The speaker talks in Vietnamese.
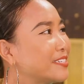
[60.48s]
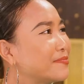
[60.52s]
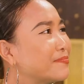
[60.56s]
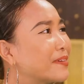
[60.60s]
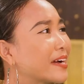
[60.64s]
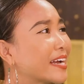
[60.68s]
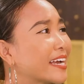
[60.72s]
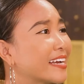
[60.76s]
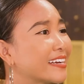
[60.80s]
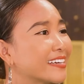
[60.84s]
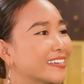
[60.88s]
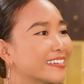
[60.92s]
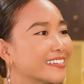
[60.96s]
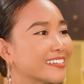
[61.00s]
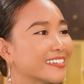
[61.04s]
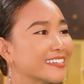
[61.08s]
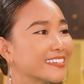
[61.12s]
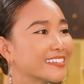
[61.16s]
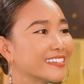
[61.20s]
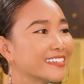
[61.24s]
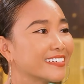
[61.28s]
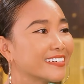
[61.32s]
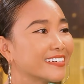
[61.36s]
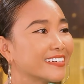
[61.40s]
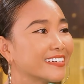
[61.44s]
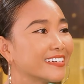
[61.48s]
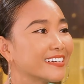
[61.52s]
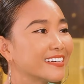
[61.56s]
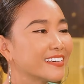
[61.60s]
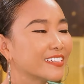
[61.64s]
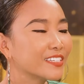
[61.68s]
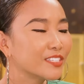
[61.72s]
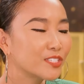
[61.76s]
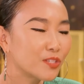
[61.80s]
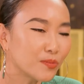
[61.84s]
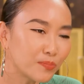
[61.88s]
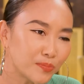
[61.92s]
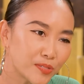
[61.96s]
dân gian
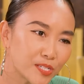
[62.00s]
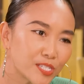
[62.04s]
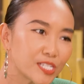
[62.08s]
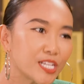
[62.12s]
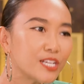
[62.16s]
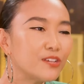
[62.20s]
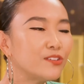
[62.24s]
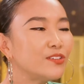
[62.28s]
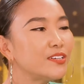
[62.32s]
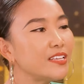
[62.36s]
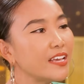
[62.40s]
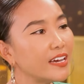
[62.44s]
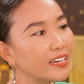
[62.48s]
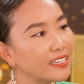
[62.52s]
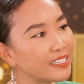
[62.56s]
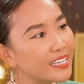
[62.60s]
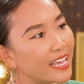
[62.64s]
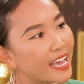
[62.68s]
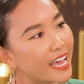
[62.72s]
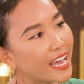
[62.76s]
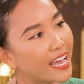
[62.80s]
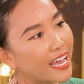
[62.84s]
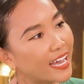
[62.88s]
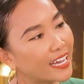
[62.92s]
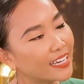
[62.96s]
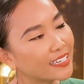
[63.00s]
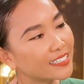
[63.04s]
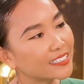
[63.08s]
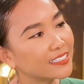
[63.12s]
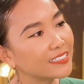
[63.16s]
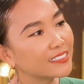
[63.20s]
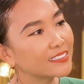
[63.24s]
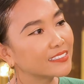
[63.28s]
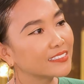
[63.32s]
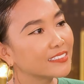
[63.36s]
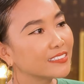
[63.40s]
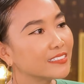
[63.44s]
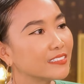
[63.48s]
chút xíu dân gian
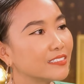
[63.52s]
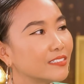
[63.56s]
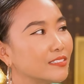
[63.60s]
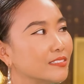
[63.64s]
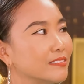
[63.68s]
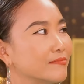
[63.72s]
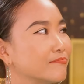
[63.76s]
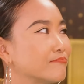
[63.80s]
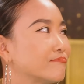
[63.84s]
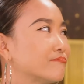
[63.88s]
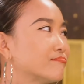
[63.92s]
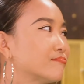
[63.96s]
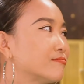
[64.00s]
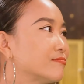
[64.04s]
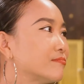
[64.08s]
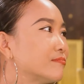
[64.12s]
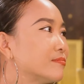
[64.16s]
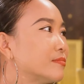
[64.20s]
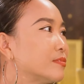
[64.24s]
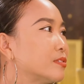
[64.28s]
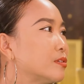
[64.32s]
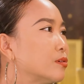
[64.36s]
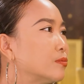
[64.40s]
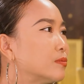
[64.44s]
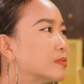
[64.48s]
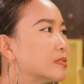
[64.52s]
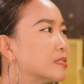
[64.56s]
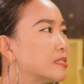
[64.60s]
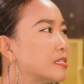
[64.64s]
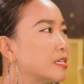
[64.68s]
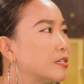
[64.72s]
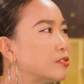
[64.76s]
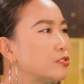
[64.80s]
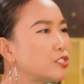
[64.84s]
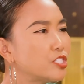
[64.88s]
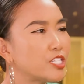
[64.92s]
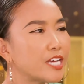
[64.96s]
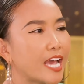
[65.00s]
à. Ừ, chút
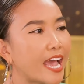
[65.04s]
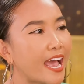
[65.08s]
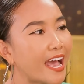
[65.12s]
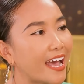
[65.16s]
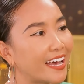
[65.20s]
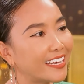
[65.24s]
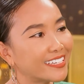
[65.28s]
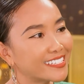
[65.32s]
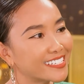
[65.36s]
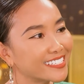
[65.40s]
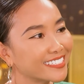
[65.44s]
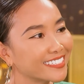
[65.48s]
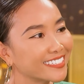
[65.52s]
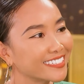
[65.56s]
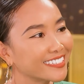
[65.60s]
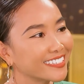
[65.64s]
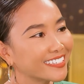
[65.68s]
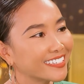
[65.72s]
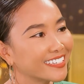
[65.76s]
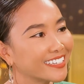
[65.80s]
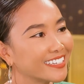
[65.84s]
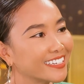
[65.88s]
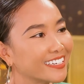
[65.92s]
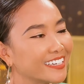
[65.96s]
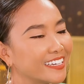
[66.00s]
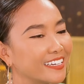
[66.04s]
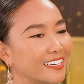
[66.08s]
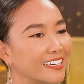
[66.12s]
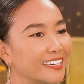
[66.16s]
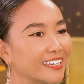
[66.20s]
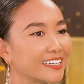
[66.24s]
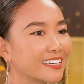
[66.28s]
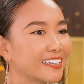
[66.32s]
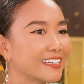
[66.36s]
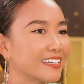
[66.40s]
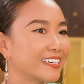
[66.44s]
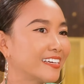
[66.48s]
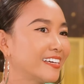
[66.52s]
xíu jazz à, hả?
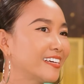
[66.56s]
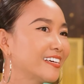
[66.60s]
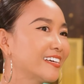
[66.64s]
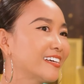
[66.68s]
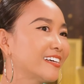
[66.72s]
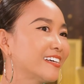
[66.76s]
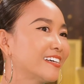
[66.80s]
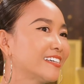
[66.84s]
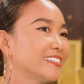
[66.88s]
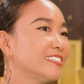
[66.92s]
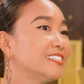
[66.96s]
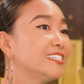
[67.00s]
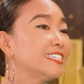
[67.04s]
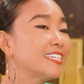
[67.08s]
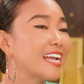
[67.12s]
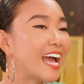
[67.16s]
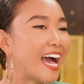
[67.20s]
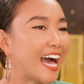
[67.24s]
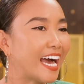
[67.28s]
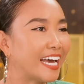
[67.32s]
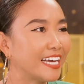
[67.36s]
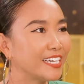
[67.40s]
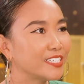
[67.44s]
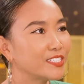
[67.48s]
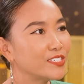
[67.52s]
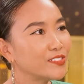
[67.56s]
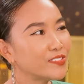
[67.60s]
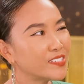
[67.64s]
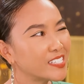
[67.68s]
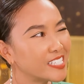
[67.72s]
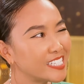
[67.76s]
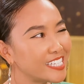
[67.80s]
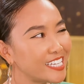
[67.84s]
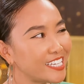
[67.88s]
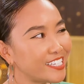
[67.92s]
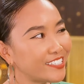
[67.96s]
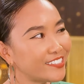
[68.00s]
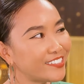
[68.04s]
À, đương đại chút
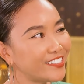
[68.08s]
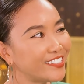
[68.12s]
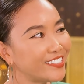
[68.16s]
xíu